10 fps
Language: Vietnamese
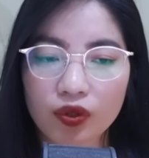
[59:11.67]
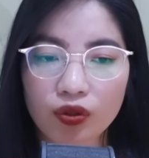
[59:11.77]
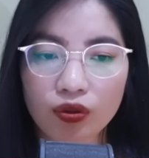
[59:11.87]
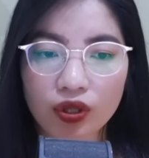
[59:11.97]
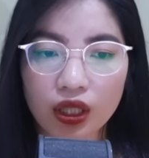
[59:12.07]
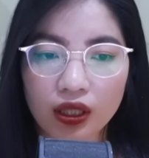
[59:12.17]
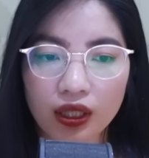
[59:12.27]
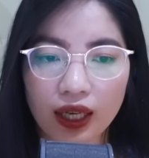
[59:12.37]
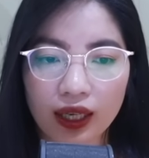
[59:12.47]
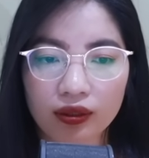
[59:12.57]
Dù gì
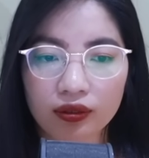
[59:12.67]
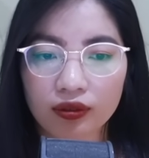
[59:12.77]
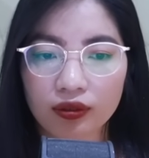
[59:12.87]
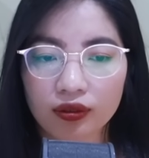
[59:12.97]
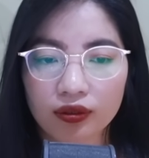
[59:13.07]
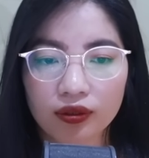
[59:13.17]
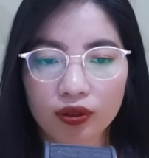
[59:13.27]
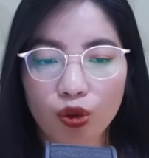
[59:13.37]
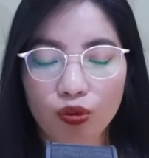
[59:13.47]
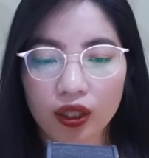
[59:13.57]
thì anh
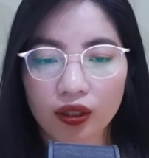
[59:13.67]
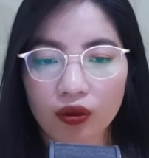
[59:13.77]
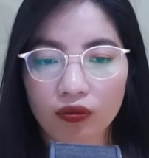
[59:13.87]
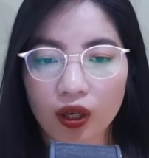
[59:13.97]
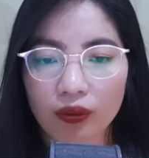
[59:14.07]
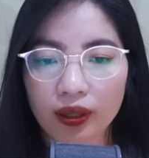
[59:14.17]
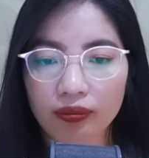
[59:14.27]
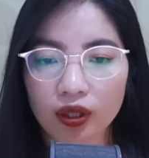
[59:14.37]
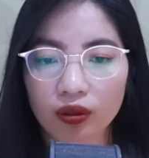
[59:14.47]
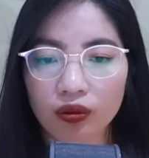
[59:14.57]
cũng cất công vào bếp
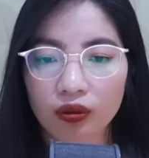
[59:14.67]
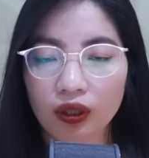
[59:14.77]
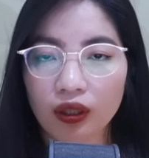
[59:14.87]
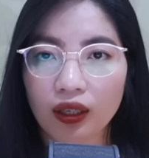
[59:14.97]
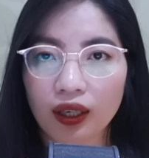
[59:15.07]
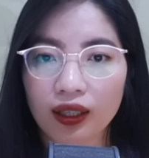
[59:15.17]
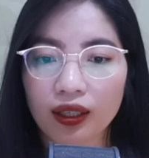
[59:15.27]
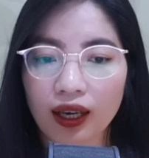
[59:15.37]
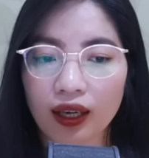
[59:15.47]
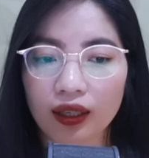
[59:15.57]
nấu. Hay
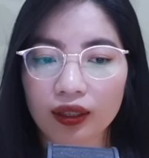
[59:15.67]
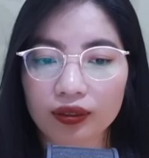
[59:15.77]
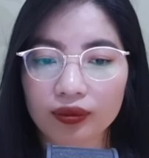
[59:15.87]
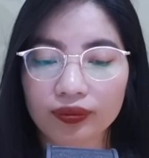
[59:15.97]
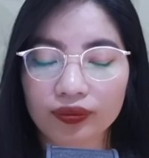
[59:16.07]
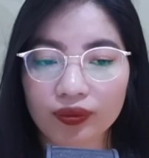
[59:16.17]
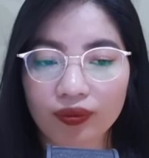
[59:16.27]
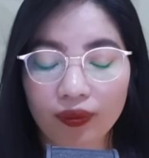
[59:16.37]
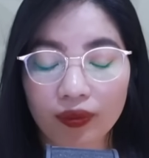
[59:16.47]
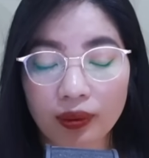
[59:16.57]
là...
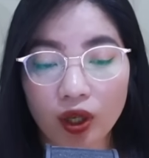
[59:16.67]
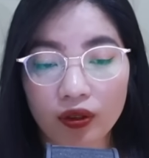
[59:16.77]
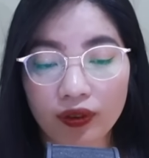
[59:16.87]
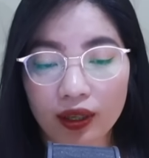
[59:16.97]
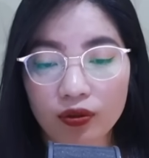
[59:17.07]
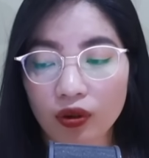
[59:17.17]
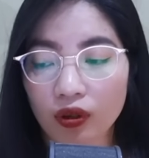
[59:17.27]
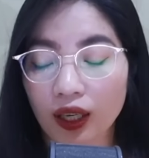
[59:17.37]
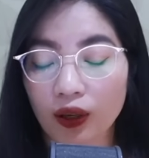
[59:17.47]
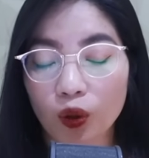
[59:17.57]
Em nói với anh
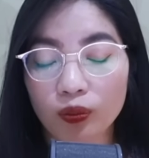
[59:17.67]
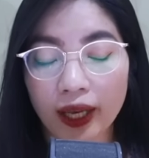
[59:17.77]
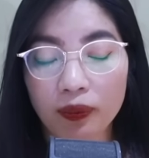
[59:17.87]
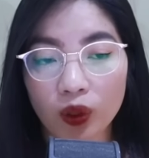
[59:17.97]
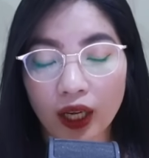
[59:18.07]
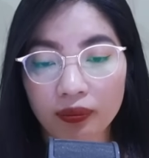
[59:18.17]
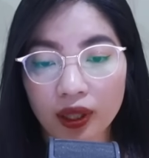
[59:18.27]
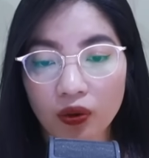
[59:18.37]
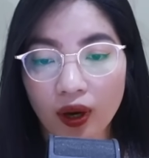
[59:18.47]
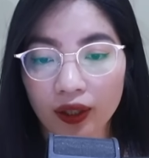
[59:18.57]
rồi là hôm nay em muốn ăn
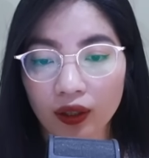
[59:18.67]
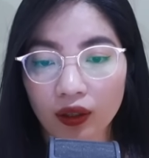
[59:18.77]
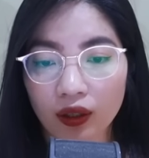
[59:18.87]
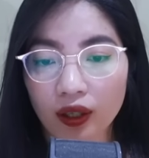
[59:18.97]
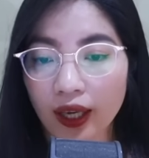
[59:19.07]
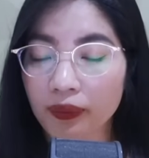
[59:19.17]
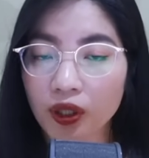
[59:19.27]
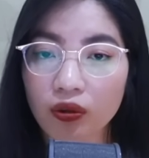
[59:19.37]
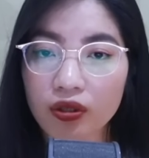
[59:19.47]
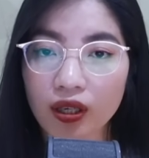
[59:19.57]
bên ngoài. Em
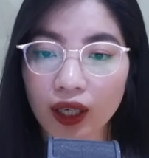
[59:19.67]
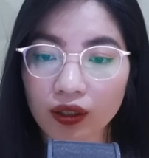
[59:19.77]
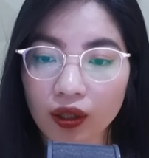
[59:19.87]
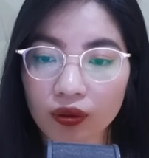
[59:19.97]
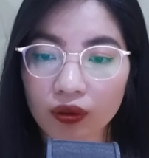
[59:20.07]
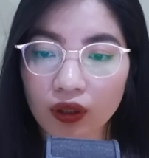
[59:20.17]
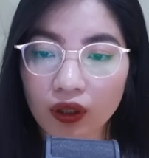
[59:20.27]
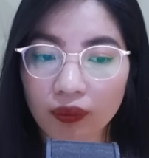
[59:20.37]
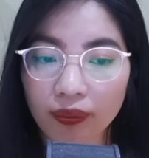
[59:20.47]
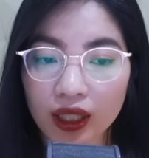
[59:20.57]
đâu có nhờ anh nấu.
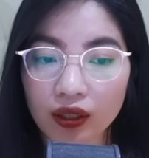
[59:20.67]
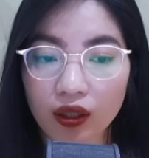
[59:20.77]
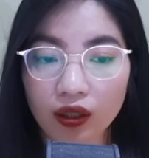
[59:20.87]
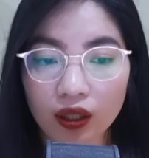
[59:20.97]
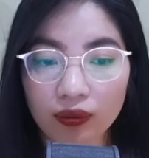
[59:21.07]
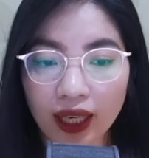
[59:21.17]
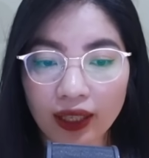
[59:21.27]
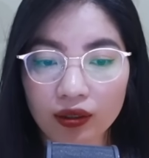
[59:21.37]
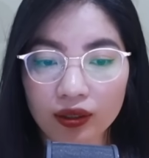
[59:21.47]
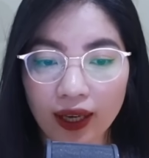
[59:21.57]
Bình thường cơm
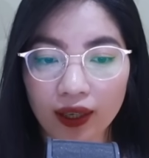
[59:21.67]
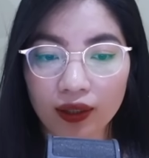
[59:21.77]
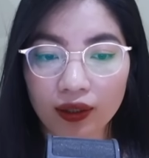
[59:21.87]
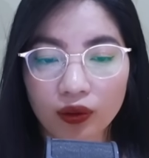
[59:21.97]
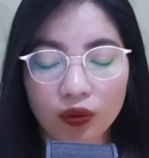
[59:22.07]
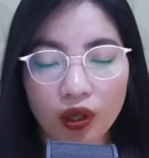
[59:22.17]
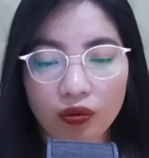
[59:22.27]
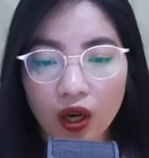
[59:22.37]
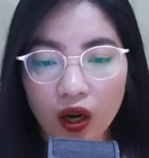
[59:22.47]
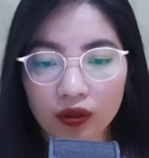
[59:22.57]
canh ở nhà cũng
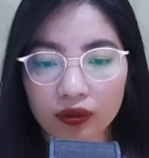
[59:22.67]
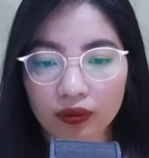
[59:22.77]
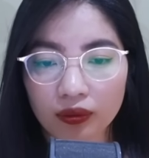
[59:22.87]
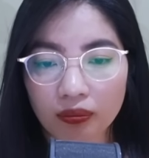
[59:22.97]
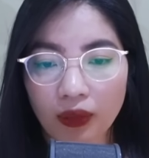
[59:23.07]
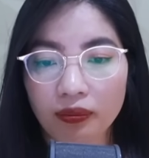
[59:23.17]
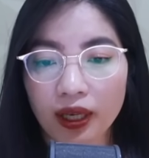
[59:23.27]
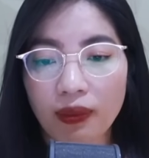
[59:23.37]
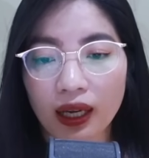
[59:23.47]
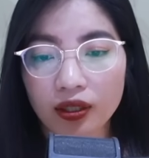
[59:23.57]
không ngon bằng
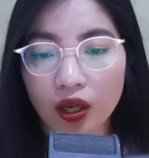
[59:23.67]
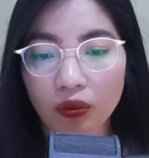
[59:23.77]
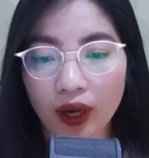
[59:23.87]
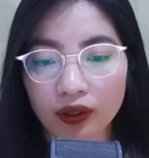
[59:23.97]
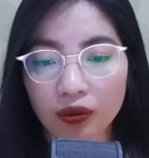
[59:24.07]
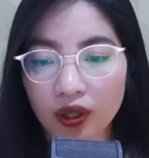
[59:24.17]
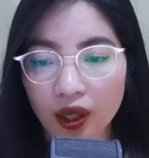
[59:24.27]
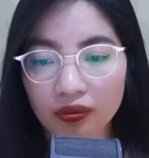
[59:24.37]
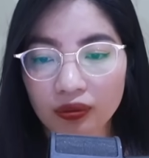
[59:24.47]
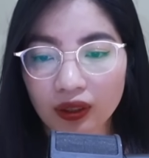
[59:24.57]
mấy bàn nhậu của anh đúng
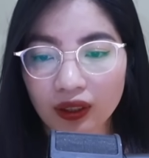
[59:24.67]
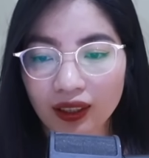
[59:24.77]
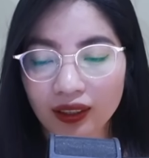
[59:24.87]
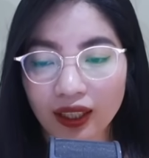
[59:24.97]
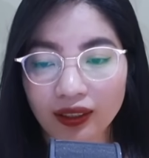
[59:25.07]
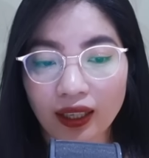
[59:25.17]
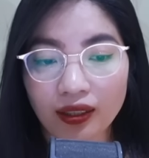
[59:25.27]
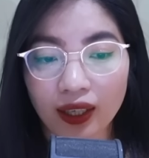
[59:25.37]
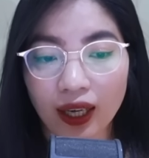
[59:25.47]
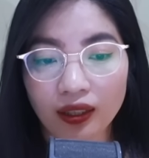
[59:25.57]
không? Nên tay
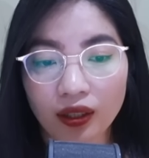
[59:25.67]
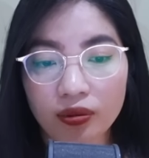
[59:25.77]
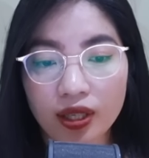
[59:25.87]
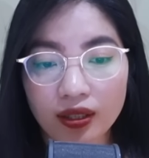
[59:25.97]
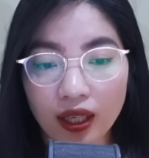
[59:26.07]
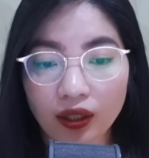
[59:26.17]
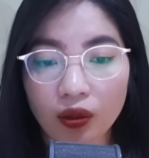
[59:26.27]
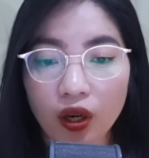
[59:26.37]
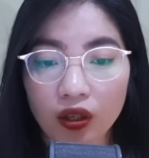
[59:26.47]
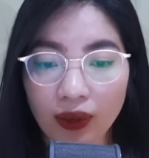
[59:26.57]
nghề anh nấu chắc chắn
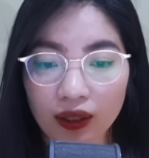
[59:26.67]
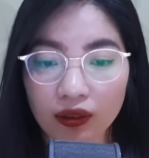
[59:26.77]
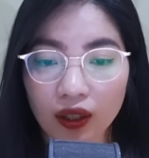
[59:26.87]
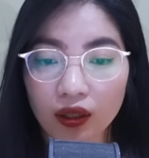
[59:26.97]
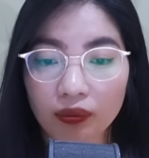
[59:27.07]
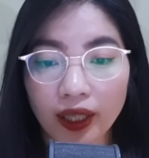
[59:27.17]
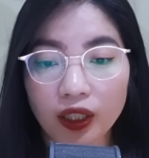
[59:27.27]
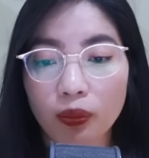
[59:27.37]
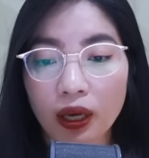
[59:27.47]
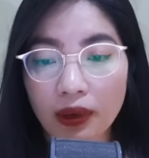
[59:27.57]
không ngon bằng mấy
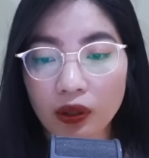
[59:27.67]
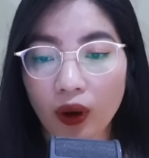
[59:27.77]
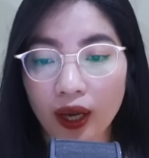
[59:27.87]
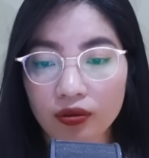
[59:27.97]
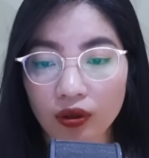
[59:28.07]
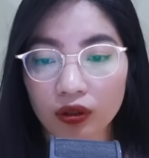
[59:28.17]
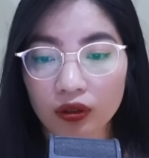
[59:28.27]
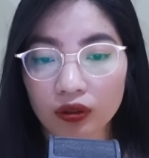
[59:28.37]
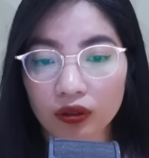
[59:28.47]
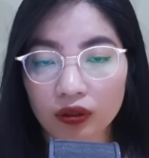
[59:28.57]
đầu bếp bên ngoài rồi.
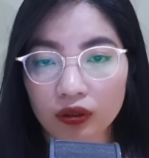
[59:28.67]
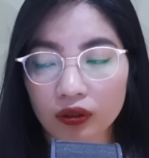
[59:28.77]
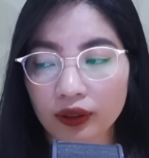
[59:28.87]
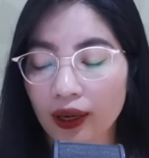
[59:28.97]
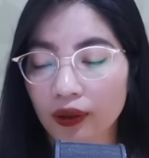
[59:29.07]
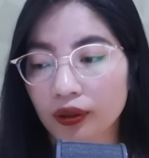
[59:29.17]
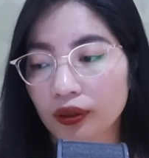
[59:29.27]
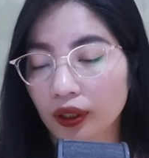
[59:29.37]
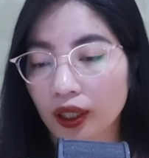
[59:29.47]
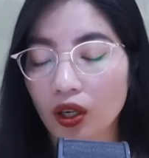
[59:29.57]
Nào,
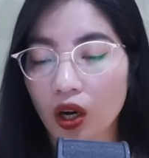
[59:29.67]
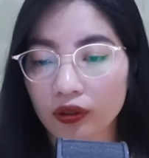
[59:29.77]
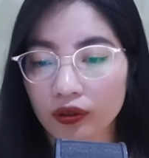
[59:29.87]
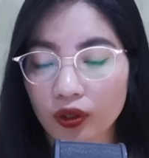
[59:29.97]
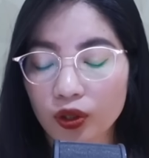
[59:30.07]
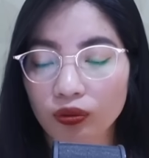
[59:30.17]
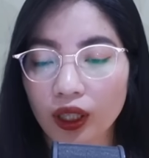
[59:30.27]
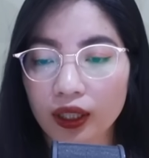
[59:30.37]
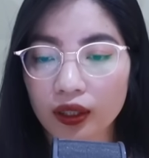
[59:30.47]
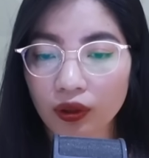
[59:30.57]
các con, chúng
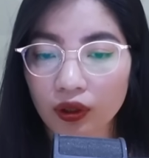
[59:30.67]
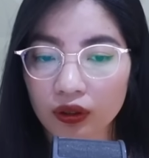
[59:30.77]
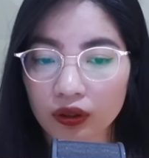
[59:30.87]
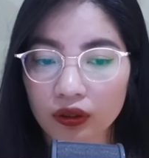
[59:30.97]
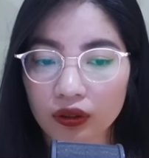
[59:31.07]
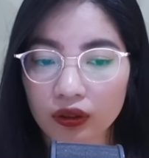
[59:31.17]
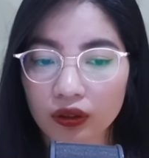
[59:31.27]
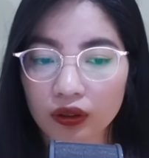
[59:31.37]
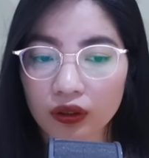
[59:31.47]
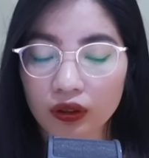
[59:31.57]
ta đi thôi.
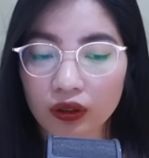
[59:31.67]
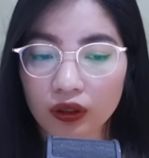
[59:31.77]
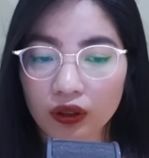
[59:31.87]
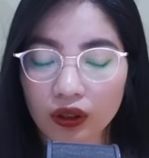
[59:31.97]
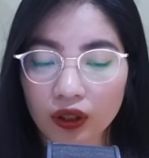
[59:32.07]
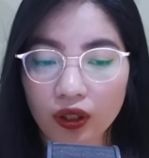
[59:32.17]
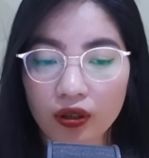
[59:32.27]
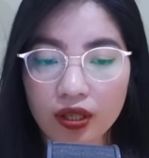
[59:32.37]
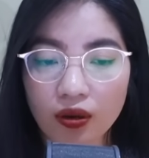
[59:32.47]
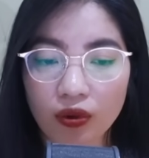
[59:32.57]

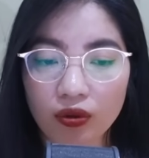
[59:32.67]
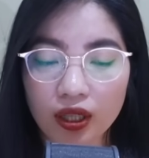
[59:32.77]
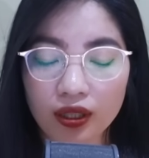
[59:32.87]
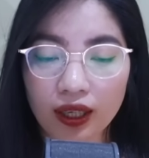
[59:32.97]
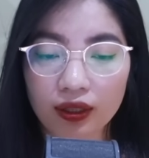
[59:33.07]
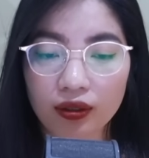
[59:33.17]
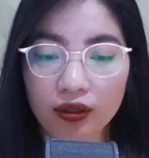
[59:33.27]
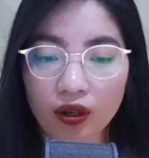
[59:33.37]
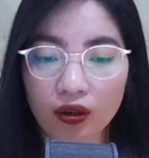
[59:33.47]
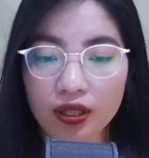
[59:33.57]
Nói xong cô dẫn hai đứa
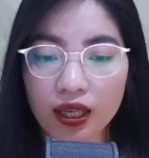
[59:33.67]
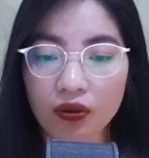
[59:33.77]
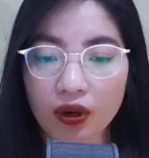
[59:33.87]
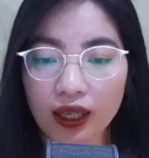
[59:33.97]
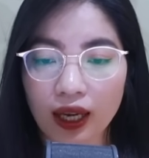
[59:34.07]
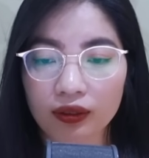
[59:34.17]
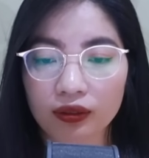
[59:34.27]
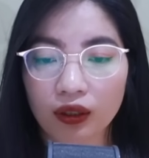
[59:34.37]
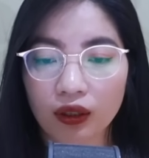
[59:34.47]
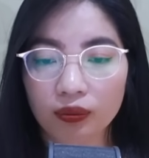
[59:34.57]
nhỏ ra ngoài ăn,
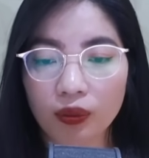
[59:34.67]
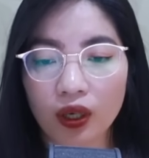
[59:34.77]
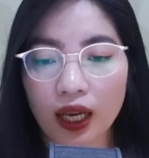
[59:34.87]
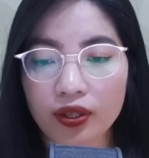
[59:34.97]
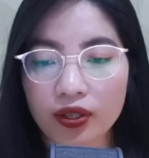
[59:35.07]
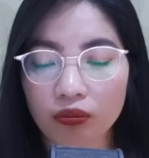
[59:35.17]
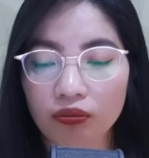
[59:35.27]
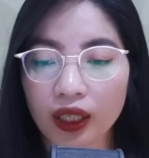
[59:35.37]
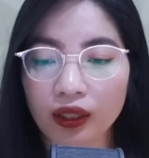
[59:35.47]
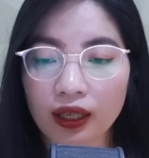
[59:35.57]
bỏ lại chồng
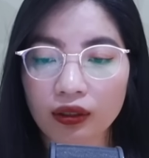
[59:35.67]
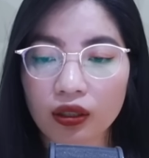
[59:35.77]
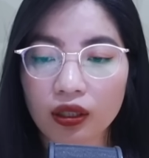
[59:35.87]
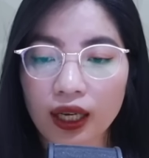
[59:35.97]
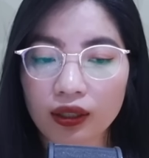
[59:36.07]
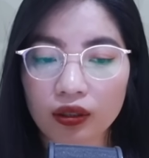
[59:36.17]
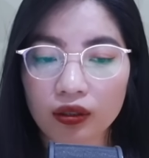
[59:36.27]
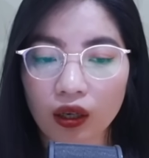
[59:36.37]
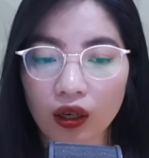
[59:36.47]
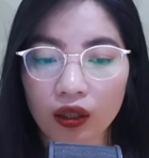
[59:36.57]
mình đang ngơ ngác
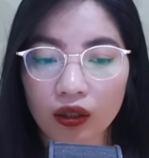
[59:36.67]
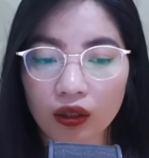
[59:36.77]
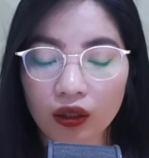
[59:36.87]
đứng đó.